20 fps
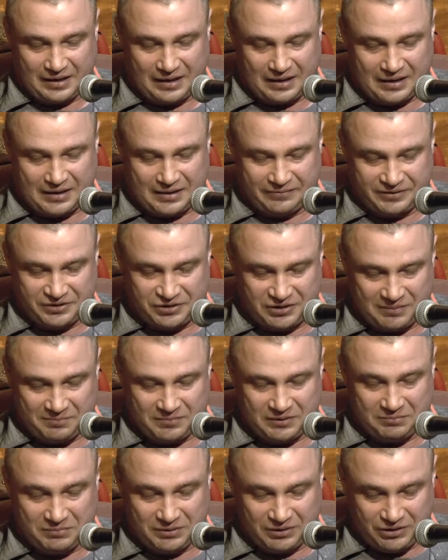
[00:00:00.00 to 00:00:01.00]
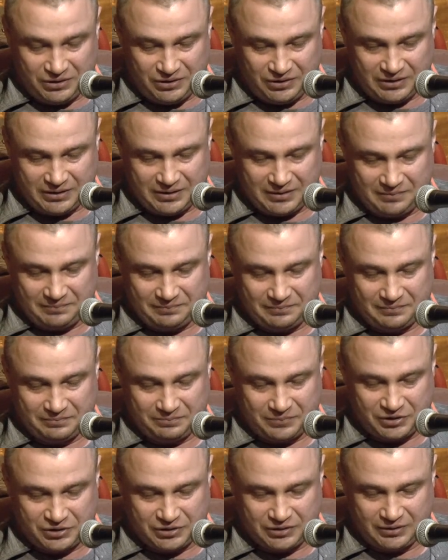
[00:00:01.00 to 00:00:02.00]
A w ciemnym kinie,
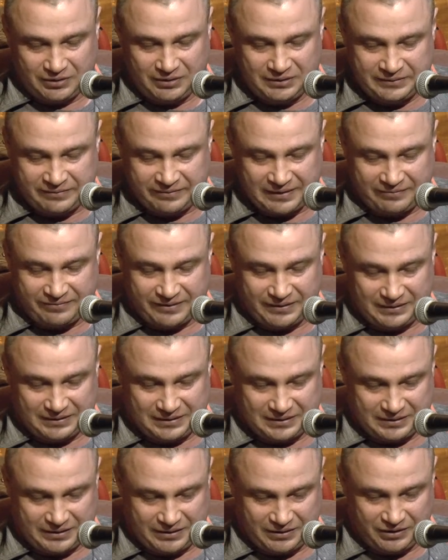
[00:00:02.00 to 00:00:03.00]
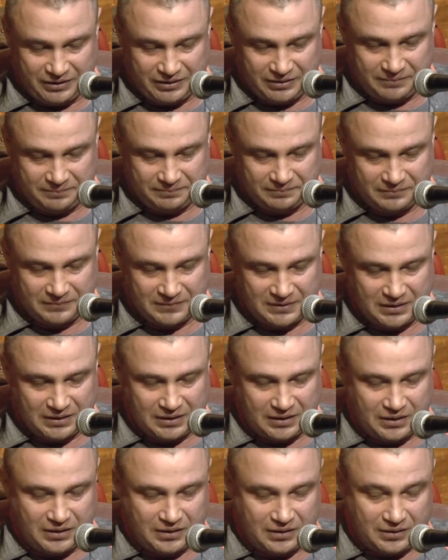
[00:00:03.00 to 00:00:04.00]
przy krwawej scenie,
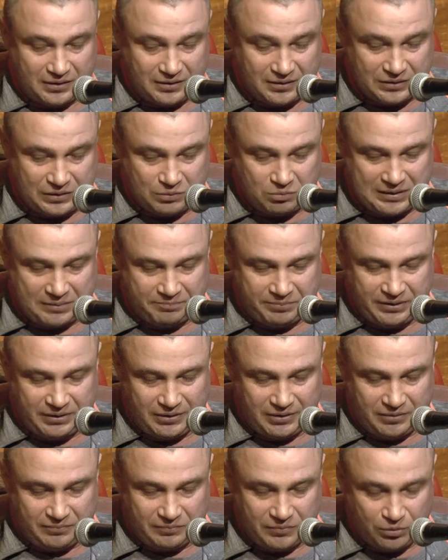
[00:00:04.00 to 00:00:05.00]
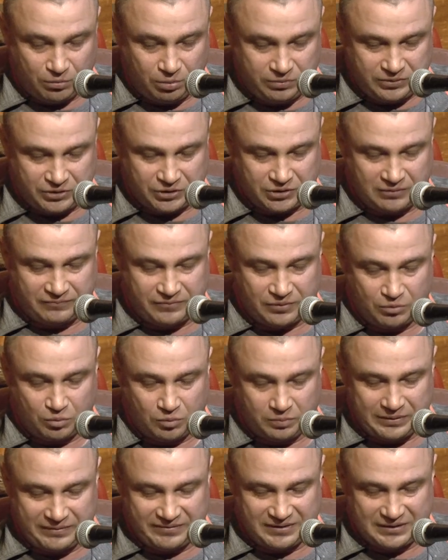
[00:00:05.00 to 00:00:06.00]
złapie kurczowo
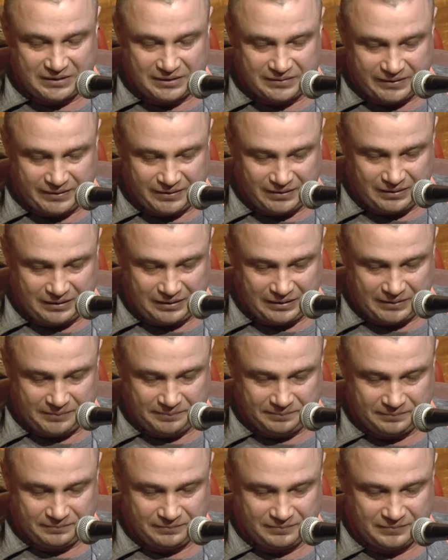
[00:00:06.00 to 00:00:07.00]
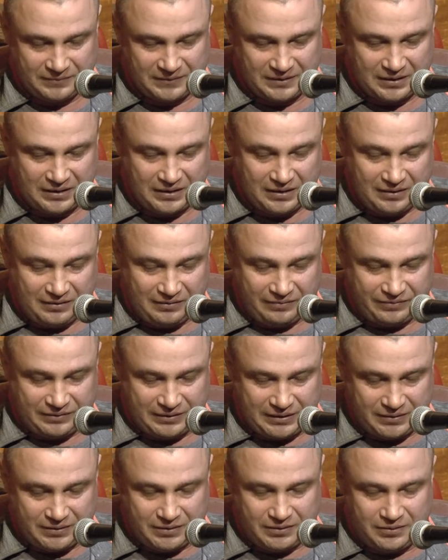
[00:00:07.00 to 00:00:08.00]
Kubem za rękę.
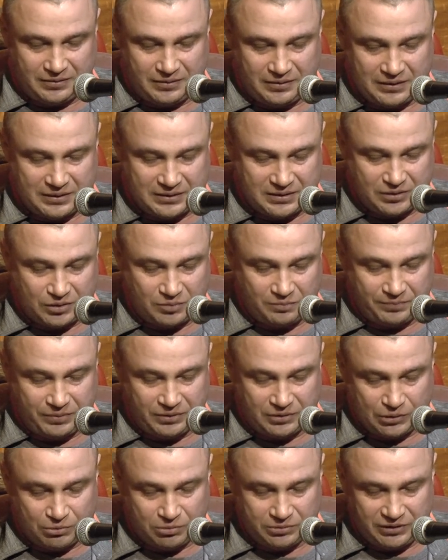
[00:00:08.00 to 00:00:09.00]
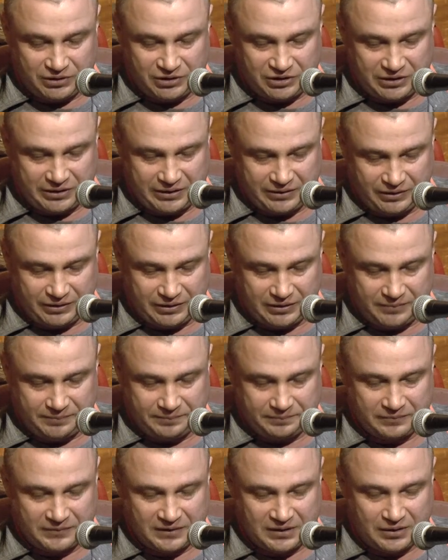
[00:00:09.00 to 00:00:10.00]
Wtedy nastąpi to uniesienie,
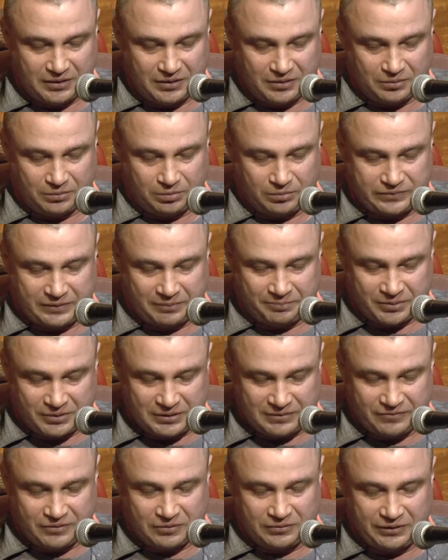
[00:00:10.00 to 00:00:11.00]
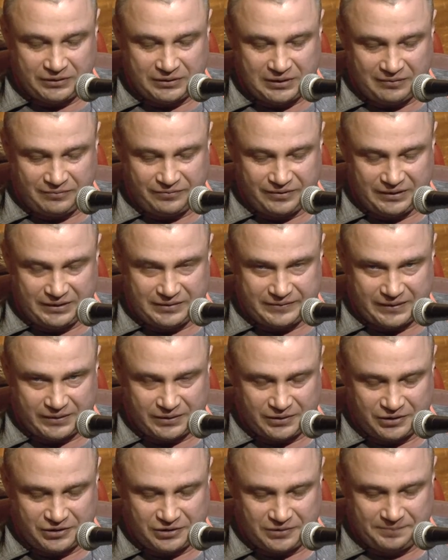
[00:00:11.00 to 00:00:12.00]
które pozwoli jej
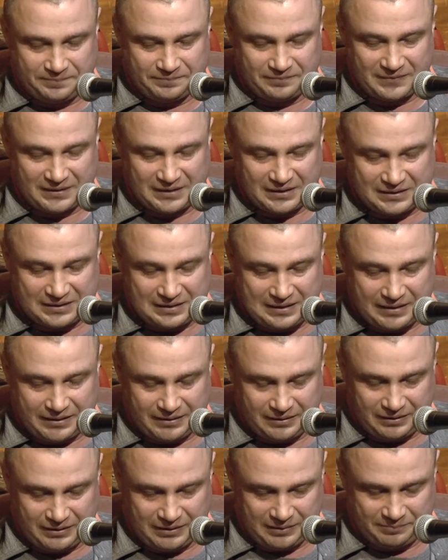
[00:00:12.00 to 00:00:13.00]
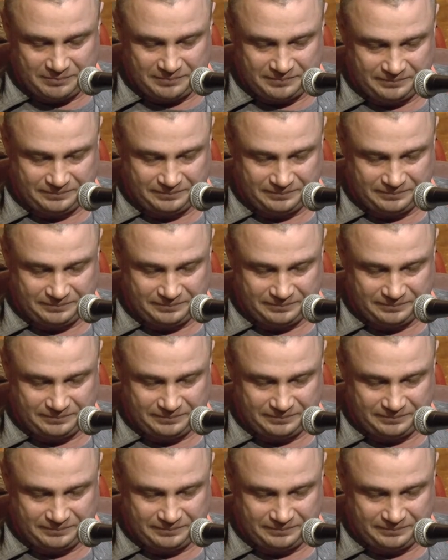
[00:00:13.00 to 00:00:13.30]
wygrać z lękiem.